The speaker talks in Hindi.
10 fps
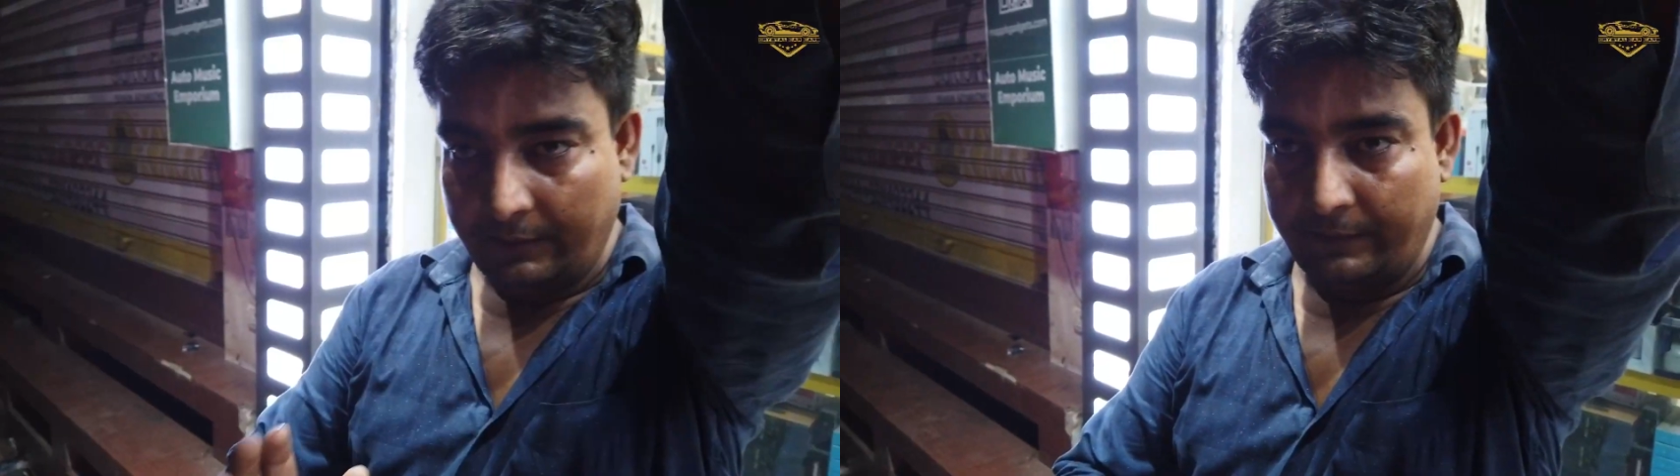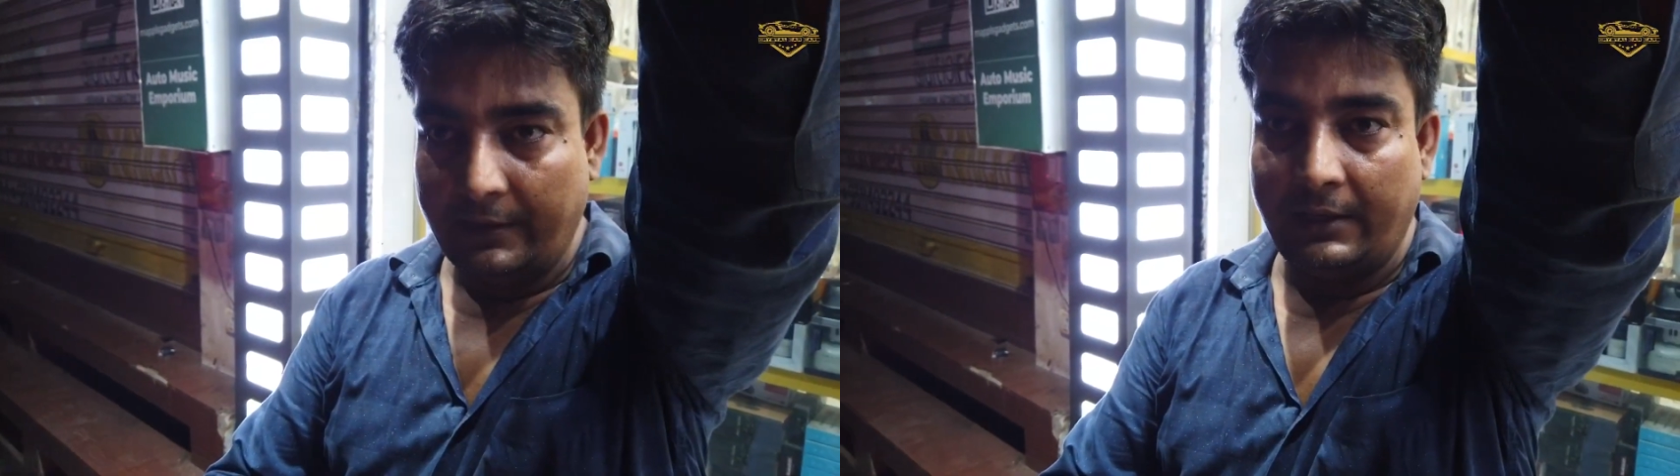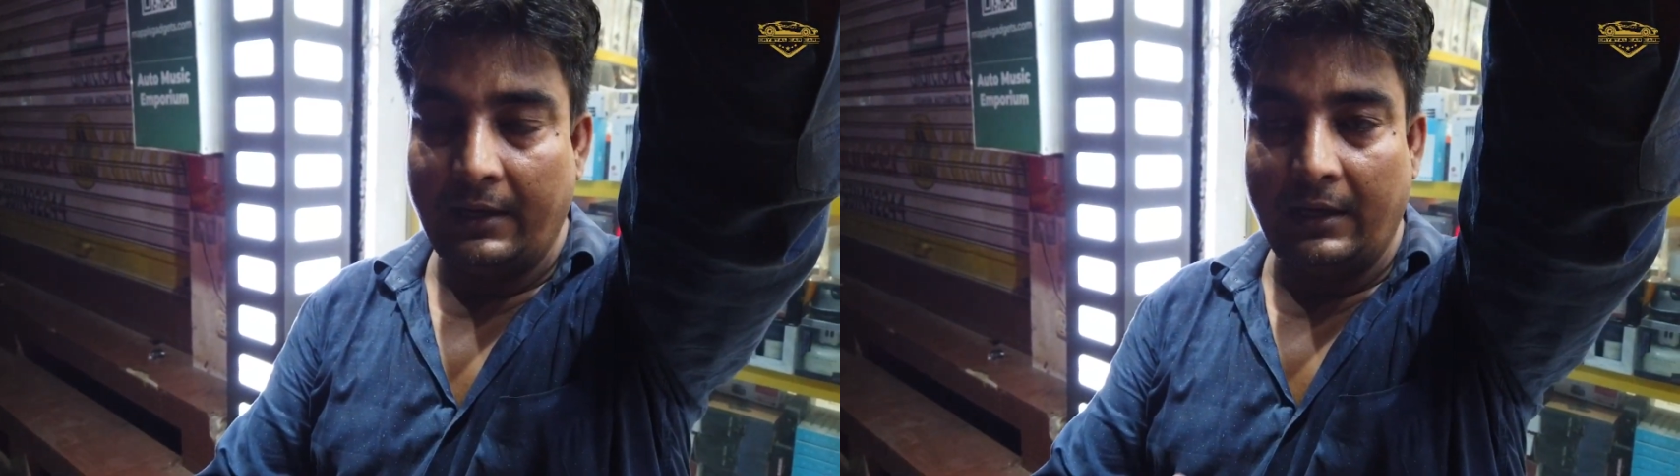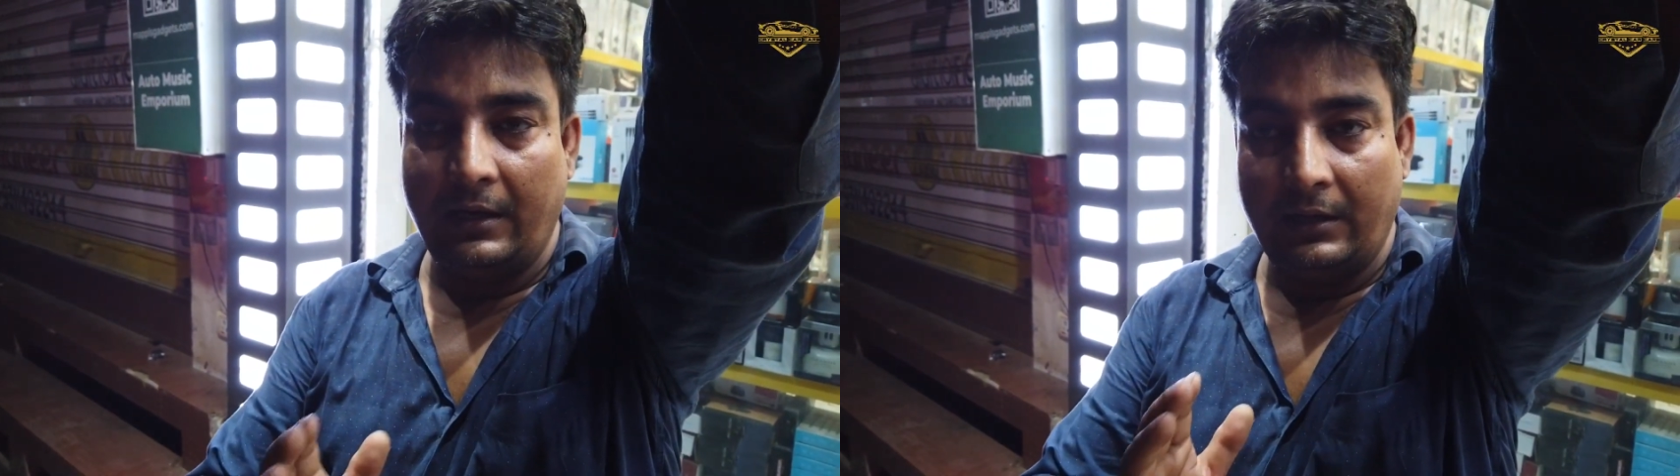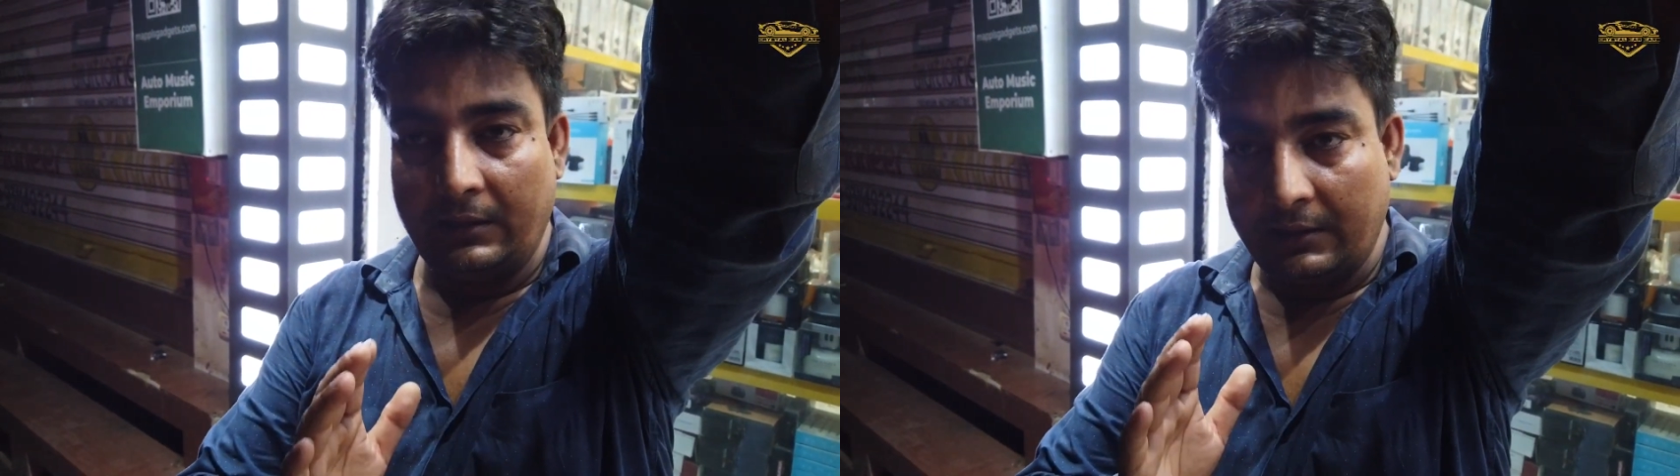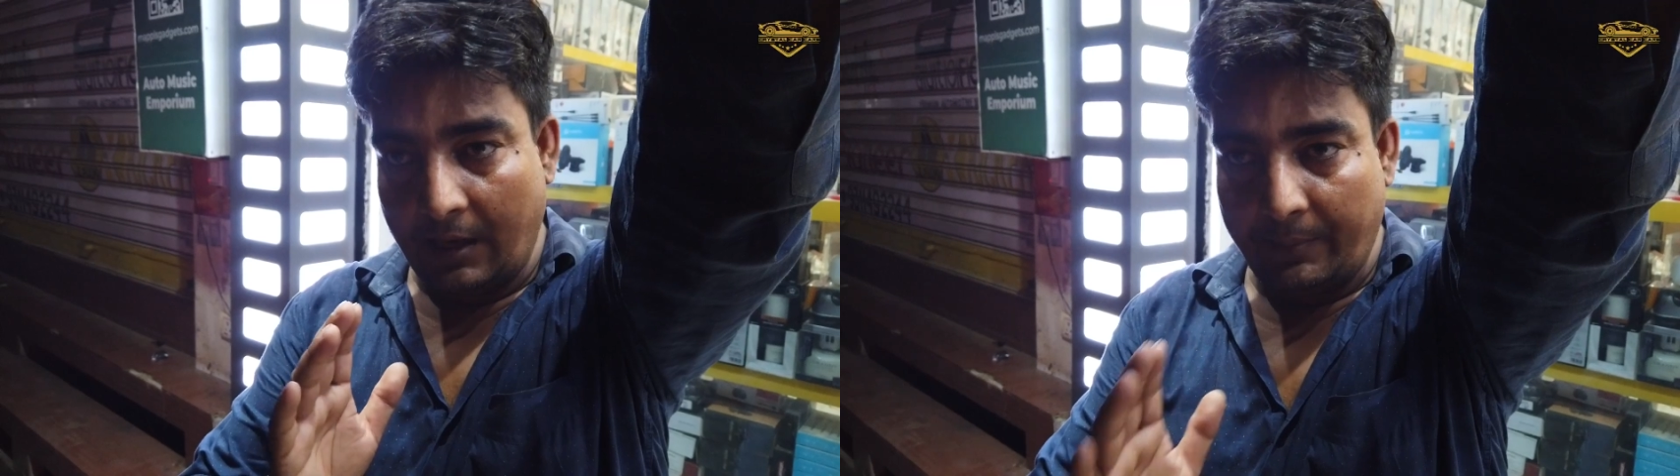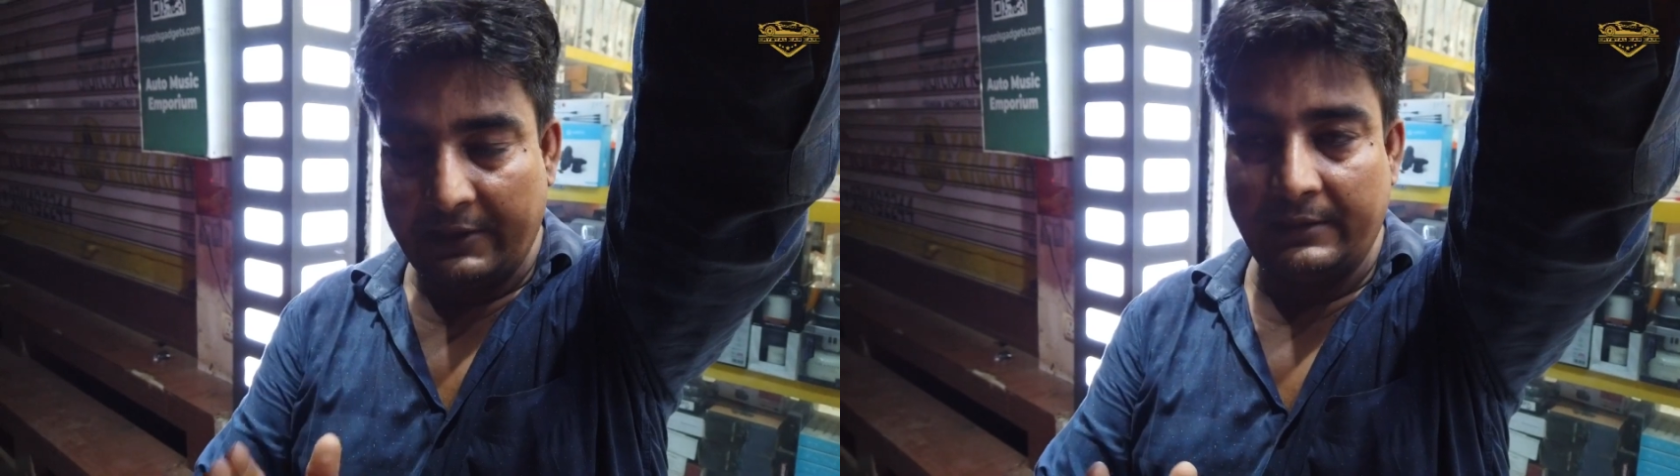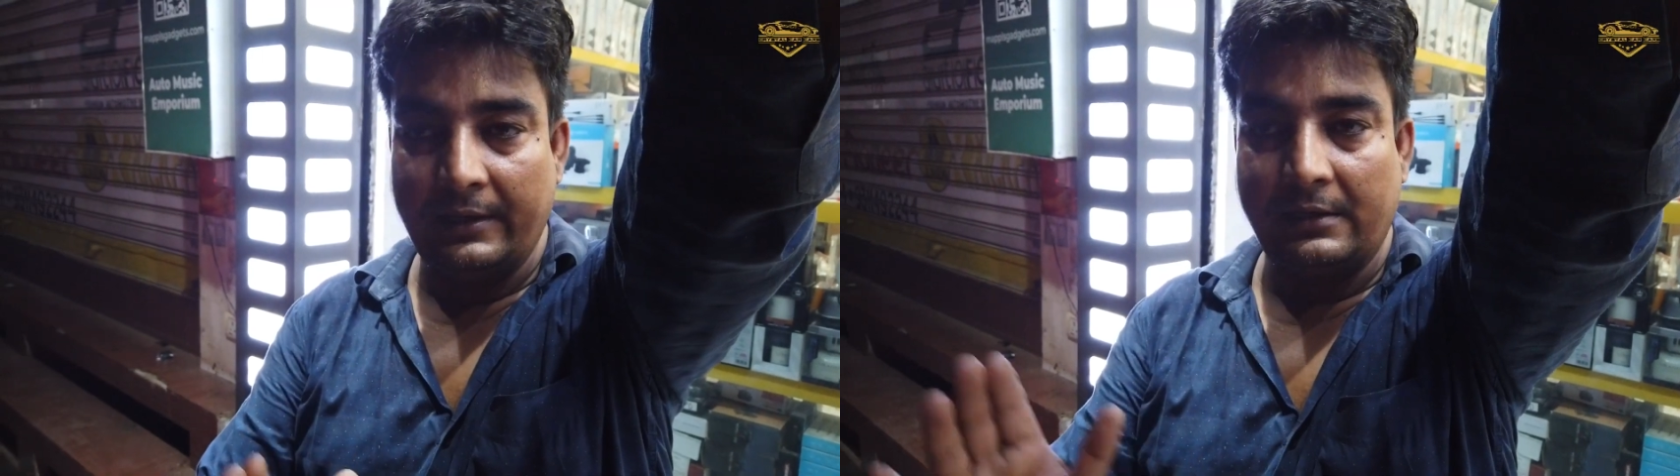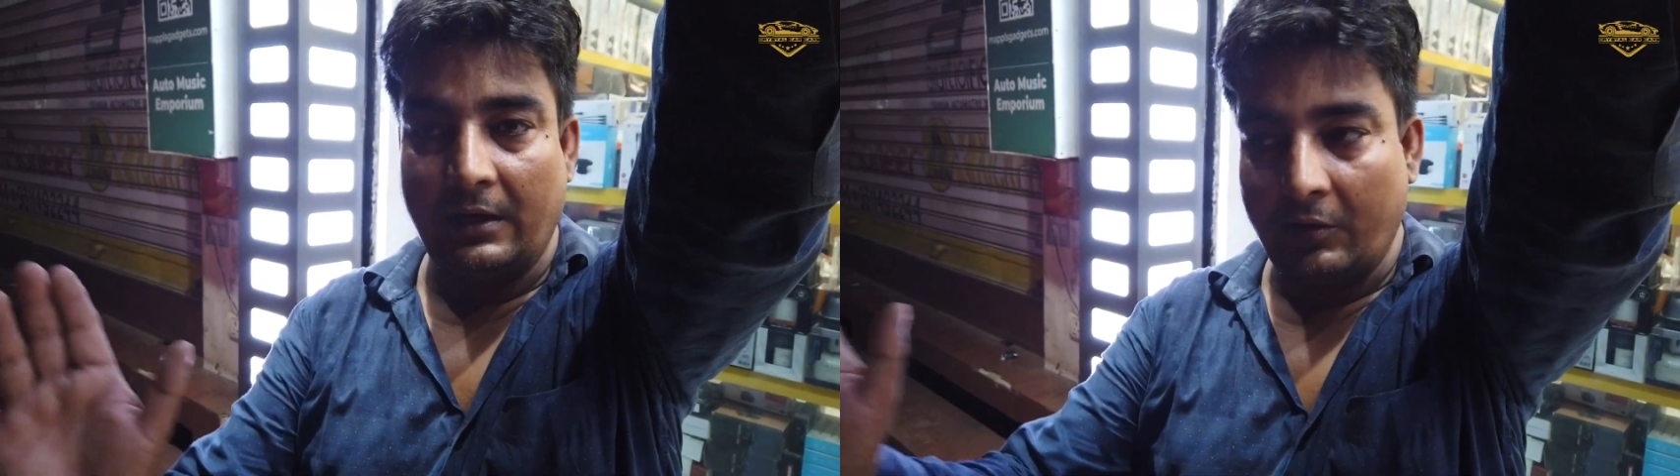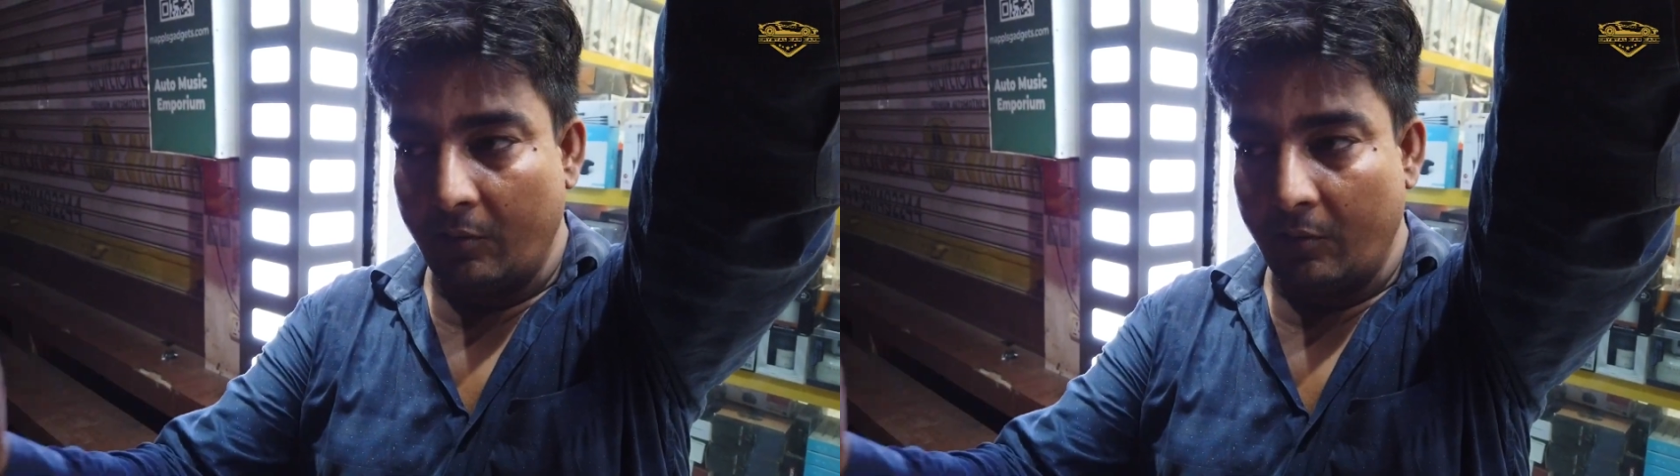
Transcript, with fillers: इन्फिनिटी का कापा सीरीज का